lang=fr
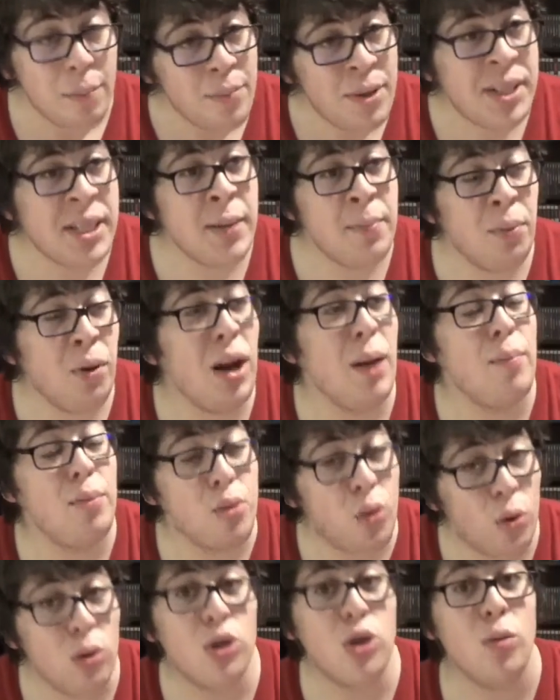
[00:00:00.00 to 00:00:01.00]
Puis c'est pas la
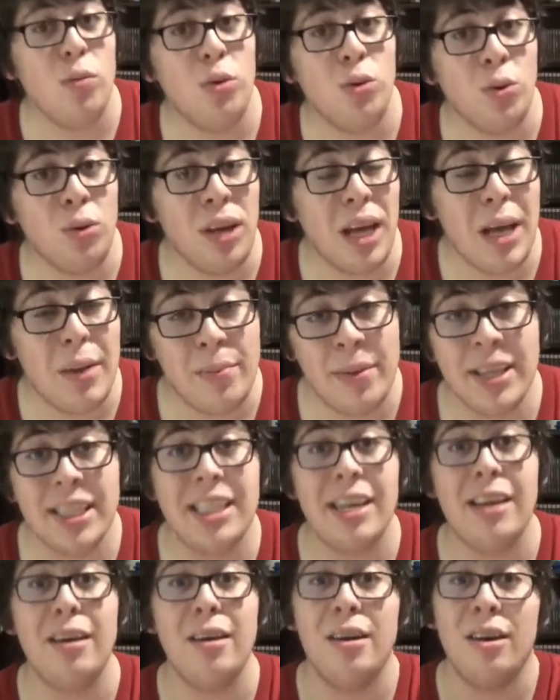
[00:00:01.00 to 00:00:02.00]
plus grosse communauté, mais
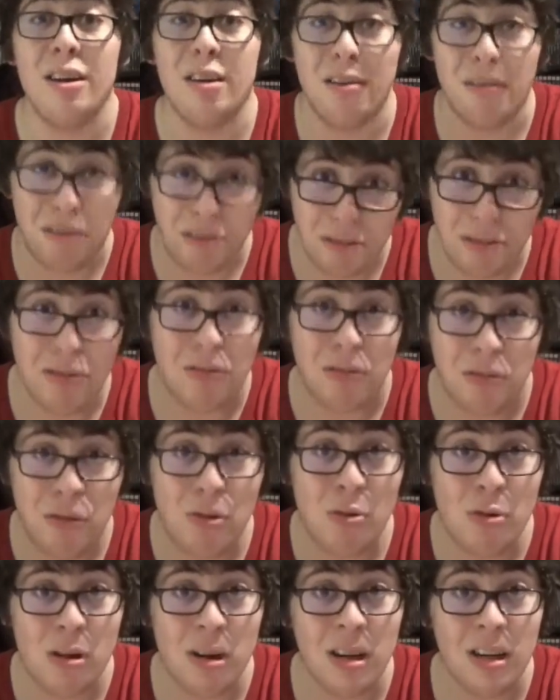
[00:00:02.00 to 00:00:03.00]
c'est
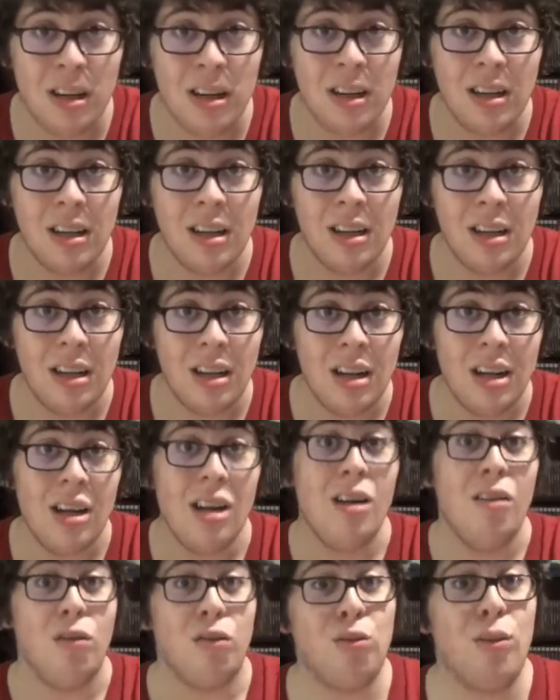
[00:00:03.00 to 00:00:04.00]
vous.
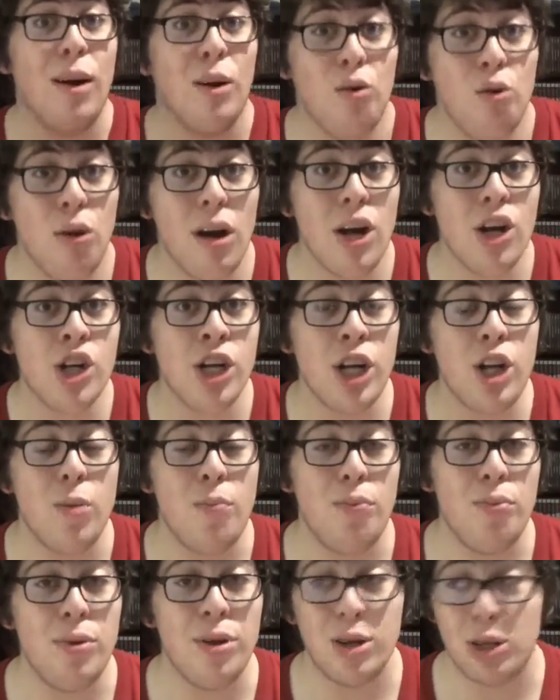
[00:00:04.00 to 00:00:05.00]
Vous m'encouragez
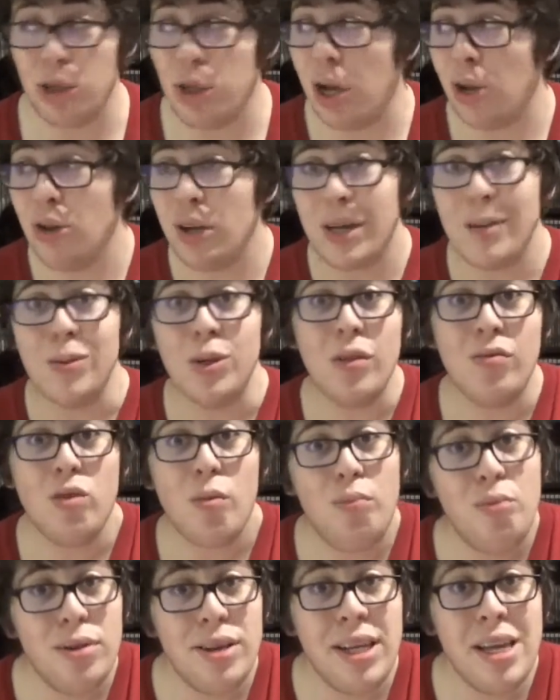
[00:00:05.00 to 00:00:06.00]
depuis. Il y en a qui me suivent
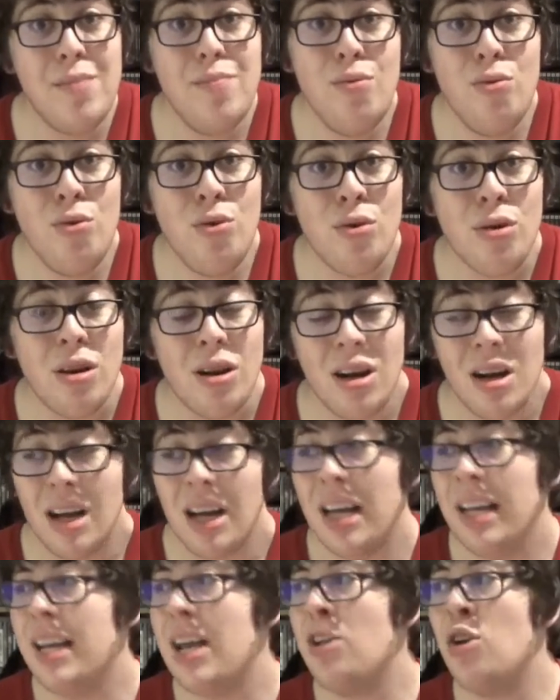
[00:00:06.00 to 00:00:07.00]
depuis le début.
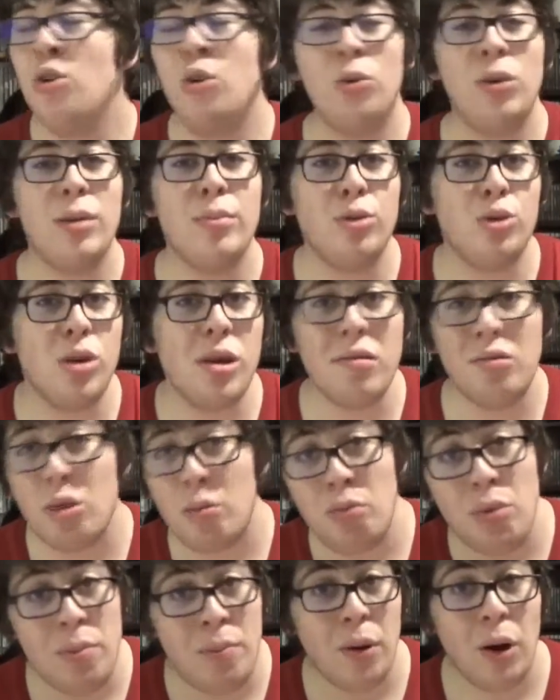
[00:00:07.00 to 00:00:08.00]
Il y en a d'autres qui me suivent
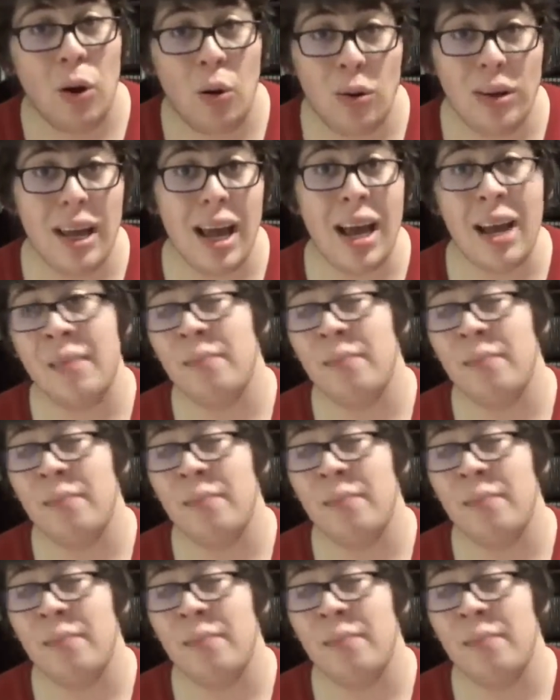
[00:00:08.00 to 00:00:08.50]
depuis pas longtemps.